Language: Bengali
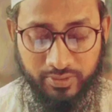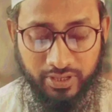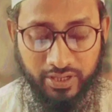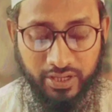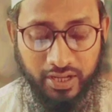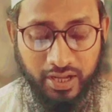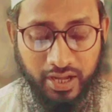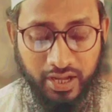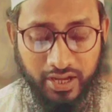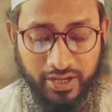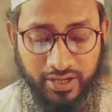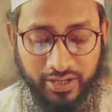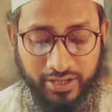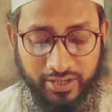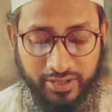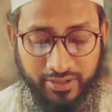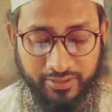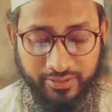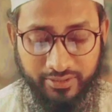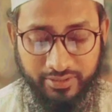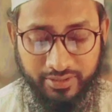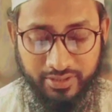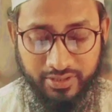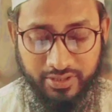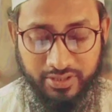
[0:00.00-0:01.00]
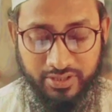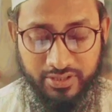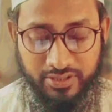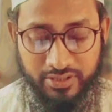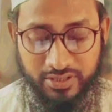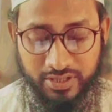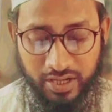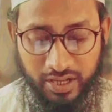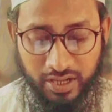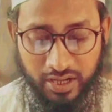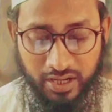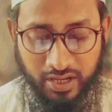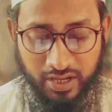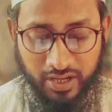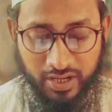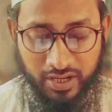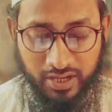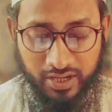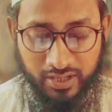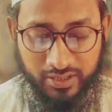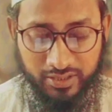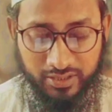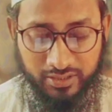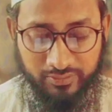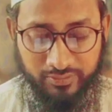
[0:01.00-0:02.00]
মানে আগে চার
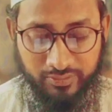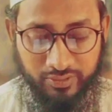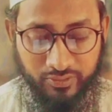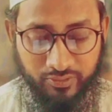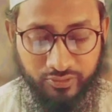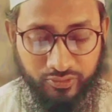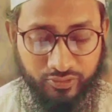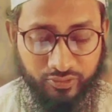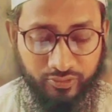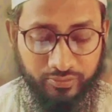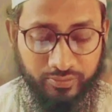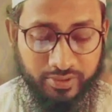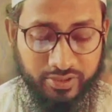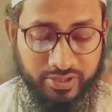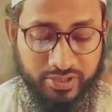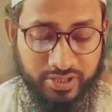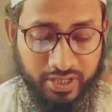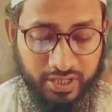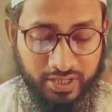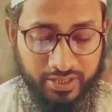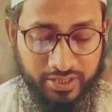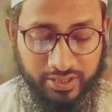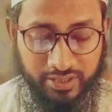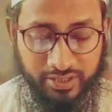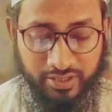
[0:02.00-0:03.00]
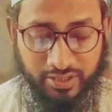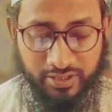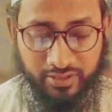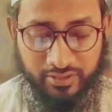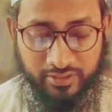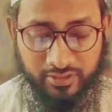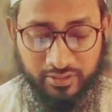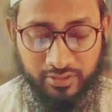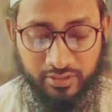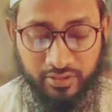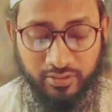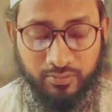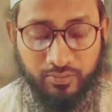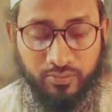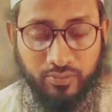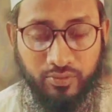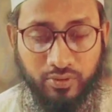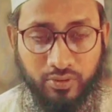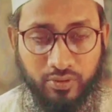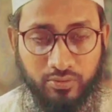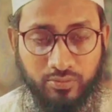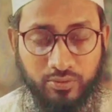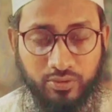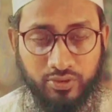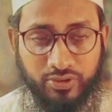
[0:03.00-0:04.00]
রাকাত এবং শুভে সাদিকের
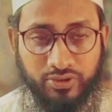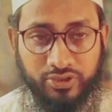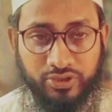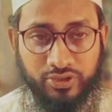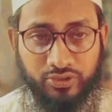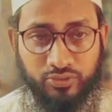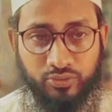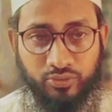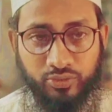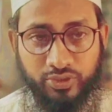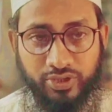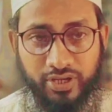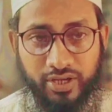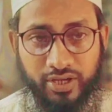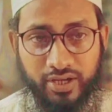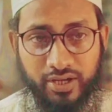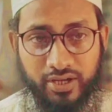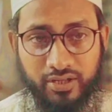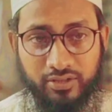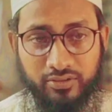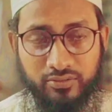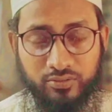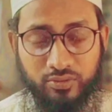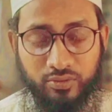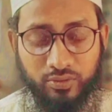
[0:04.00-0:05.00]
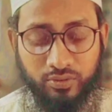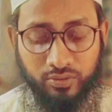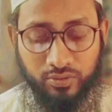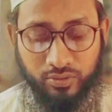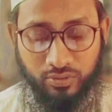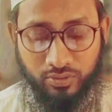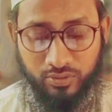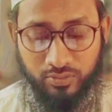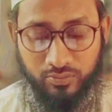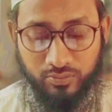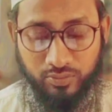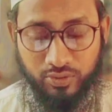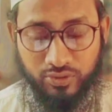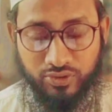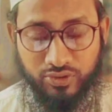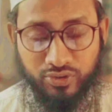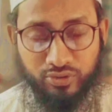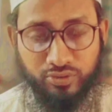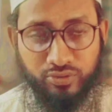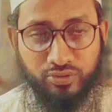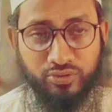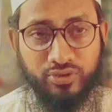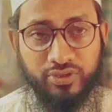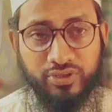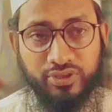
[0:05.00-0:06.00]
পরবর্তী দুই রাকাত কখনো
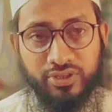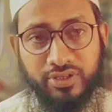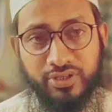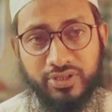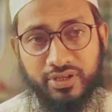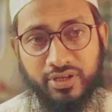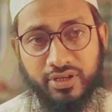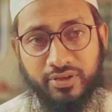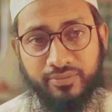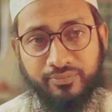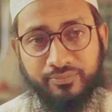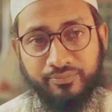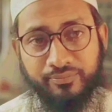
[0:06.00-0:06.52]
বর্জন করতেন না